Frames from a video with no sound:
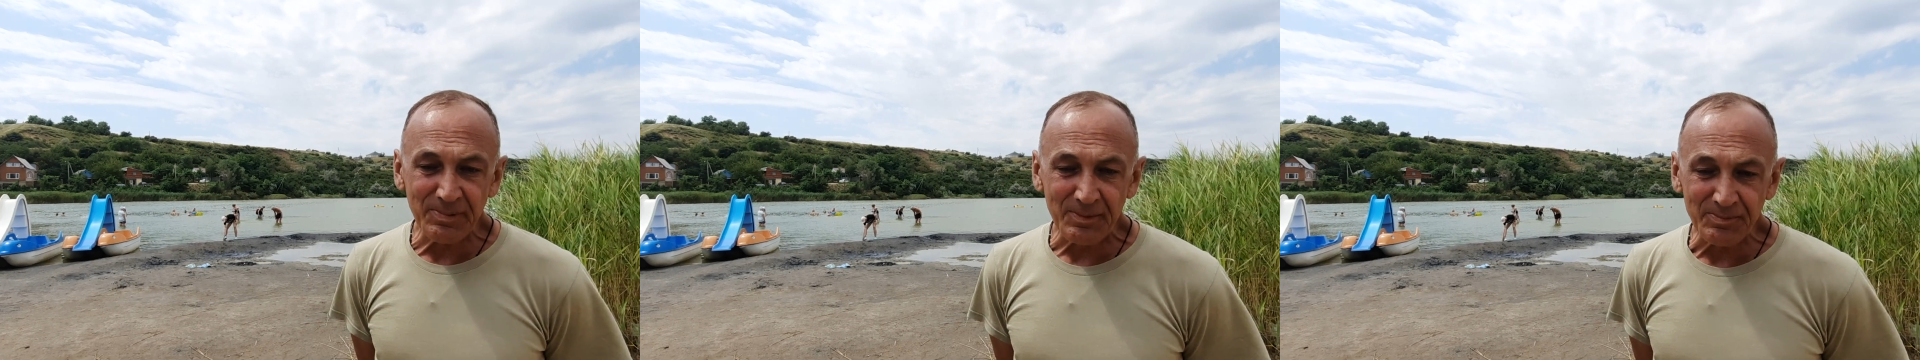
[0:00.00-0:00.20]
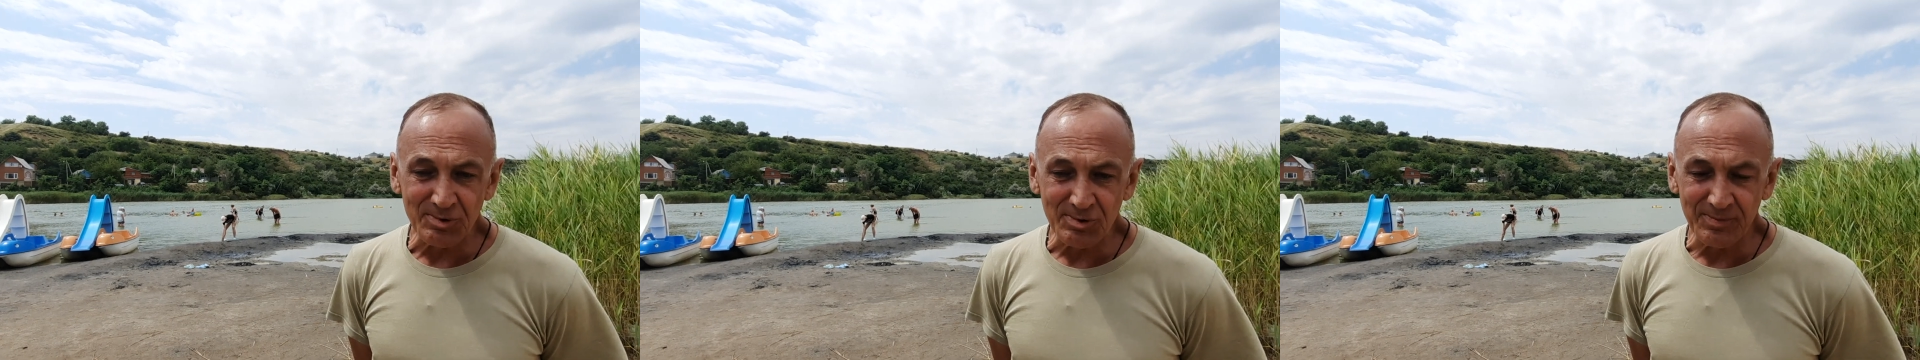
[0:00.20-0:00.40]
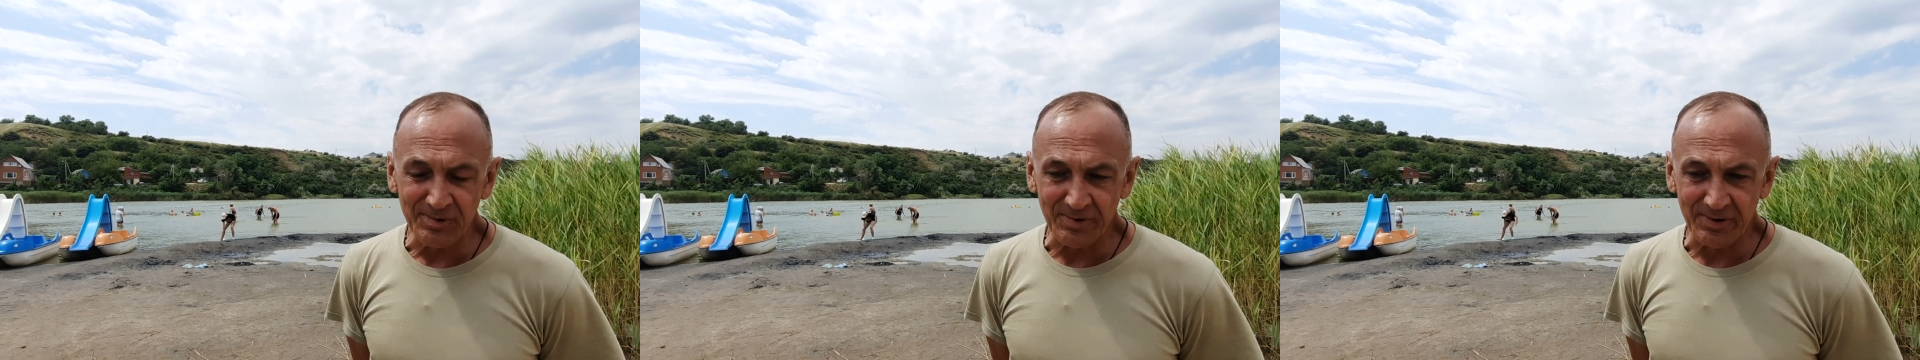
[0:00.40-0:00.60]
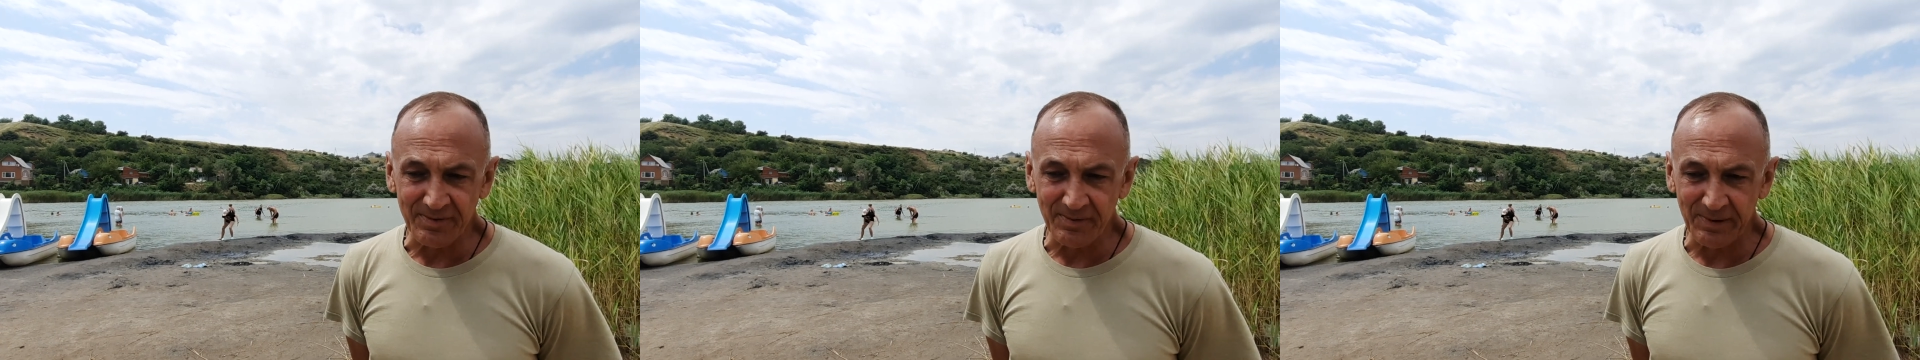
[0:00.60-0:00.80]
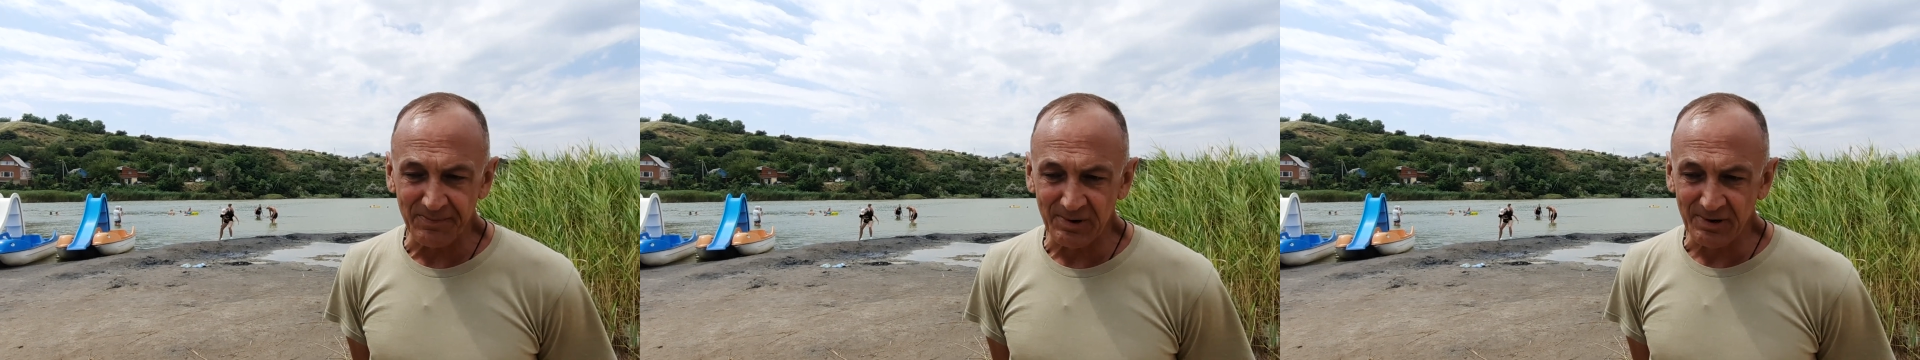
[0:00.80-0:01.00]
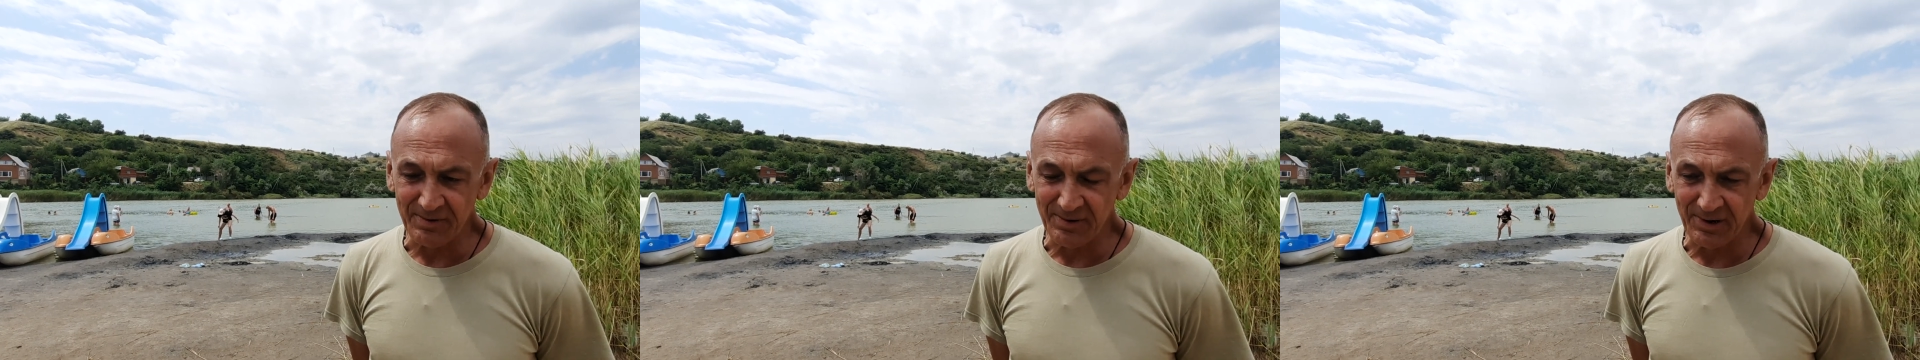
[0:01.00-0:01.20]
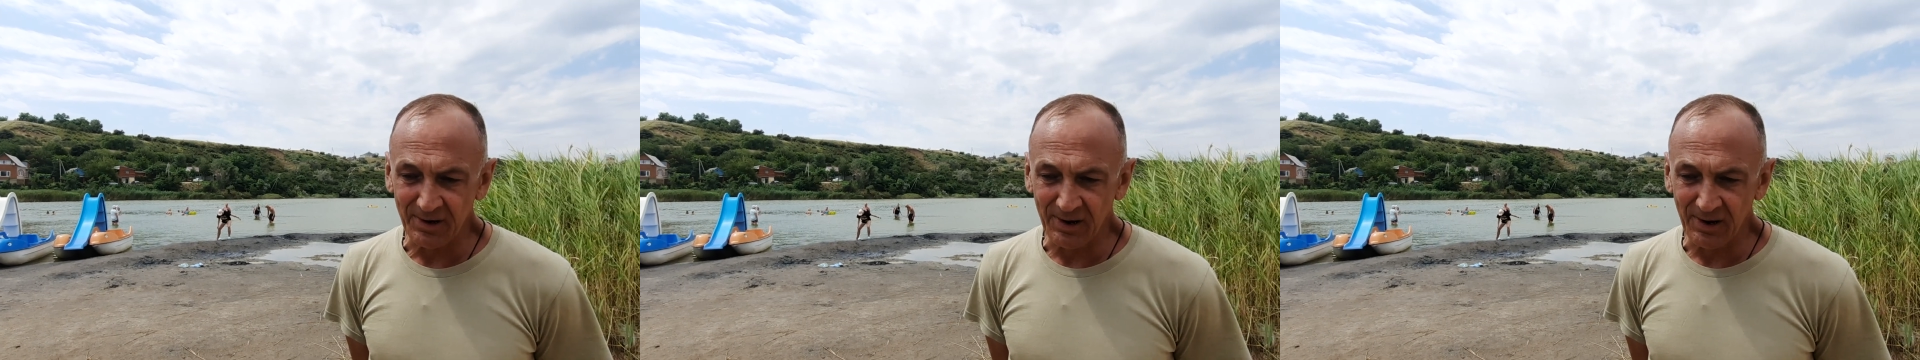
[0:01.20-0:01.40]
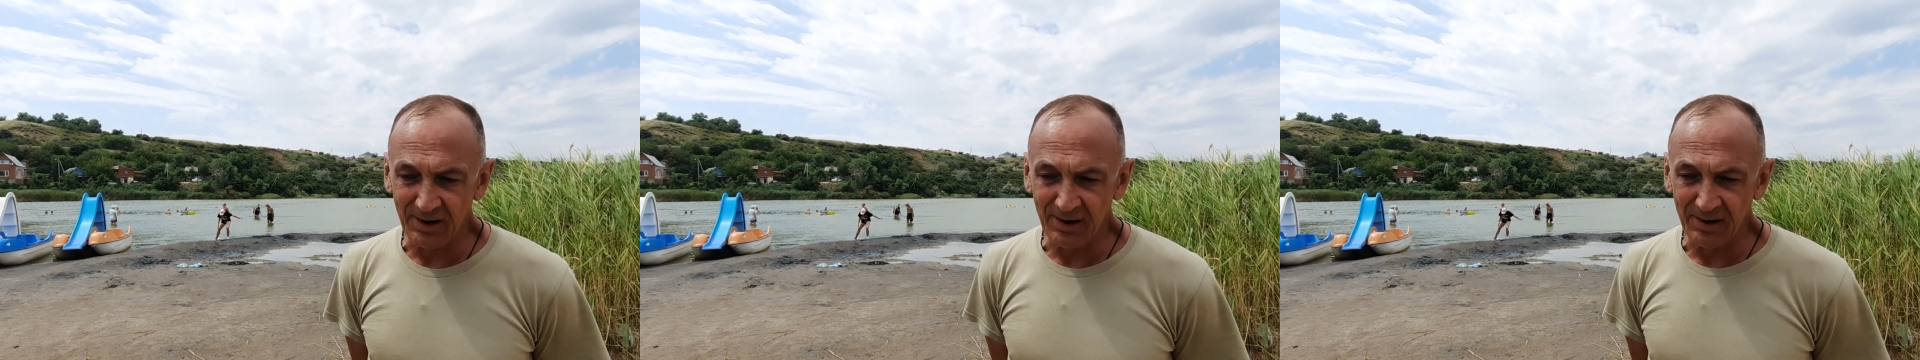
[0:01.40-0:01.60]
нужна. попробовать. Во-первых,
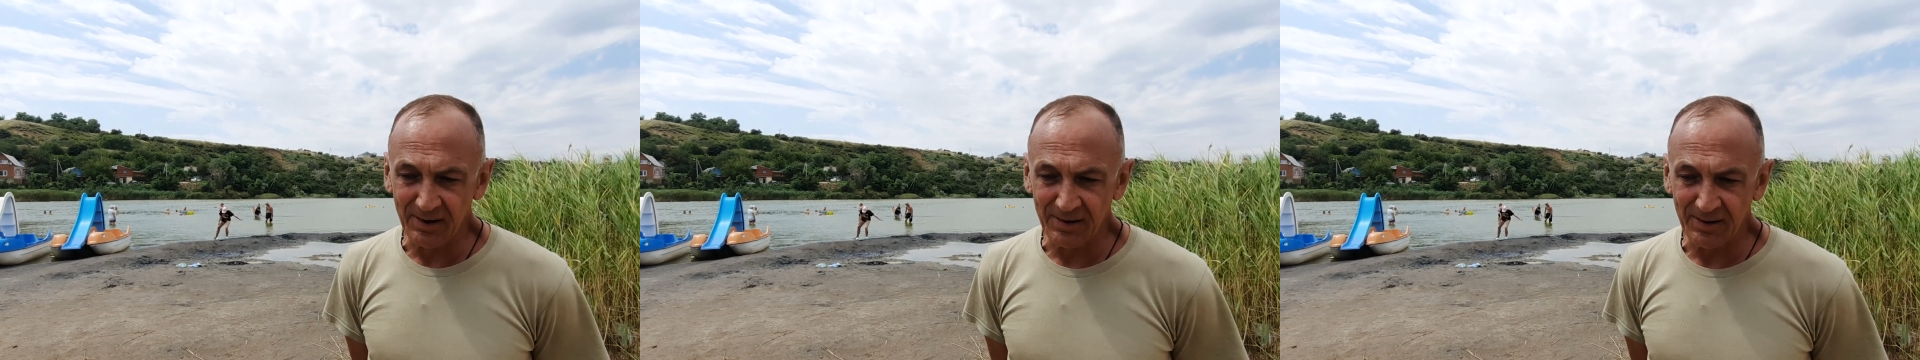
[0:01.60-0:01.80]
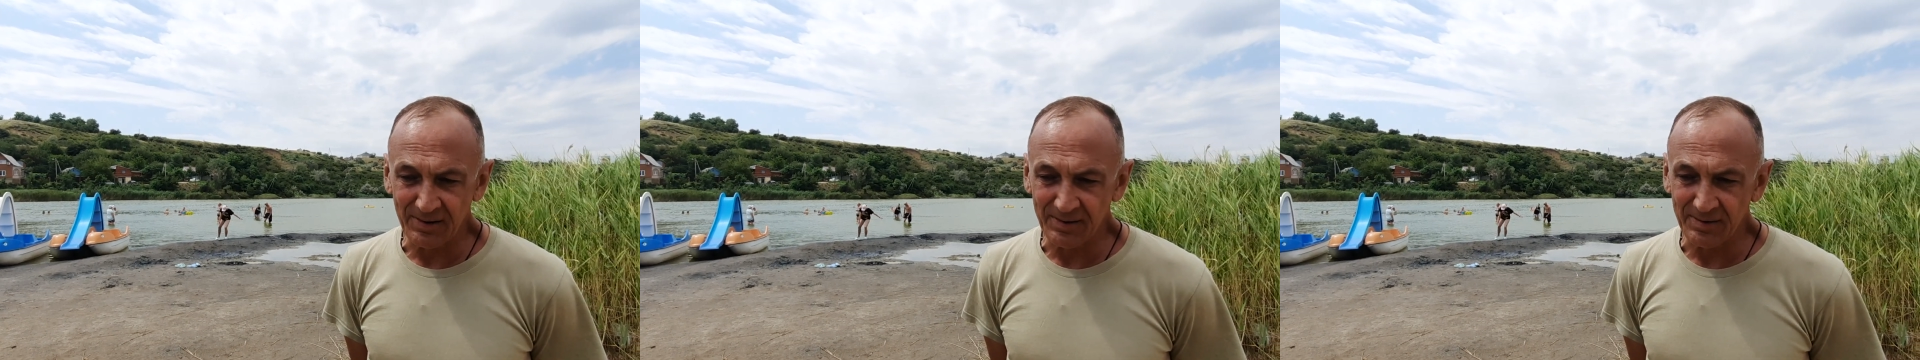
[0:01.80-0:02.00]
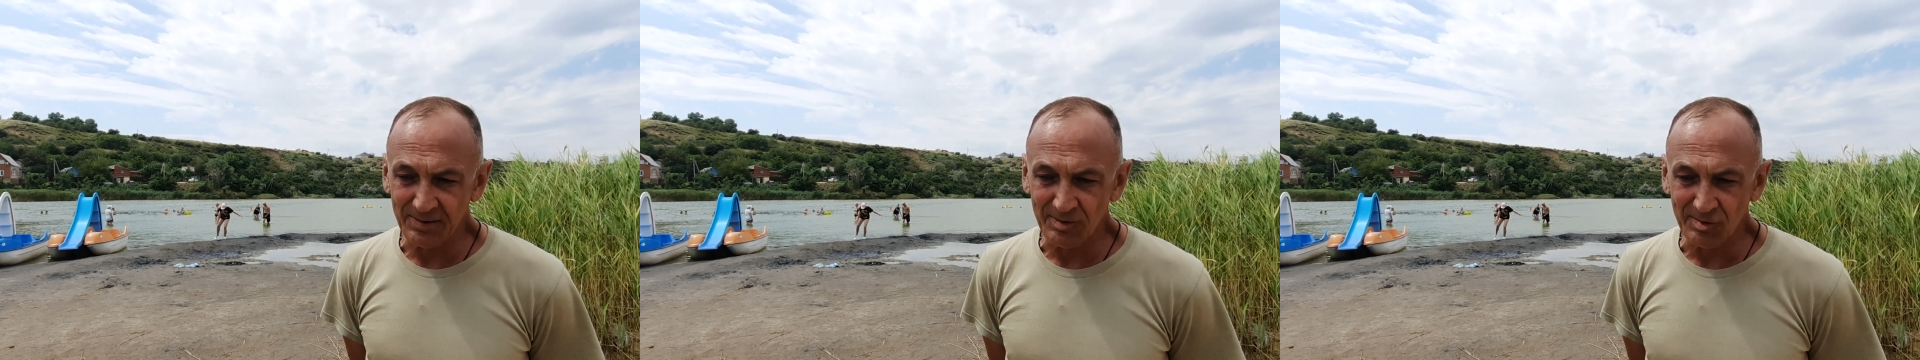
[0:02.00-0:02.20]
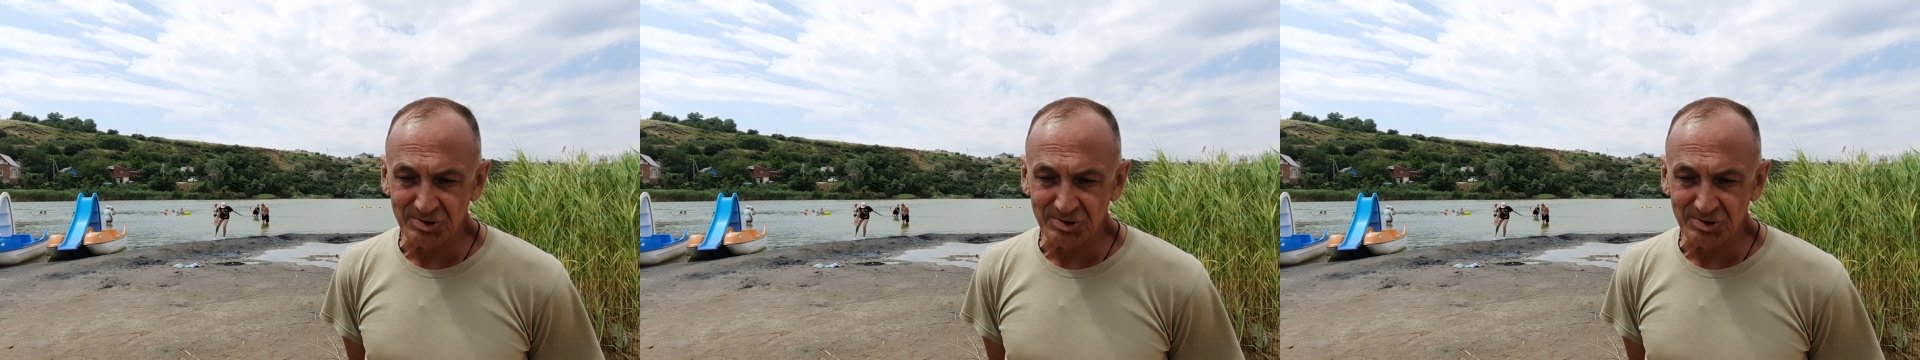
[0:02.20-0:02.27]
э,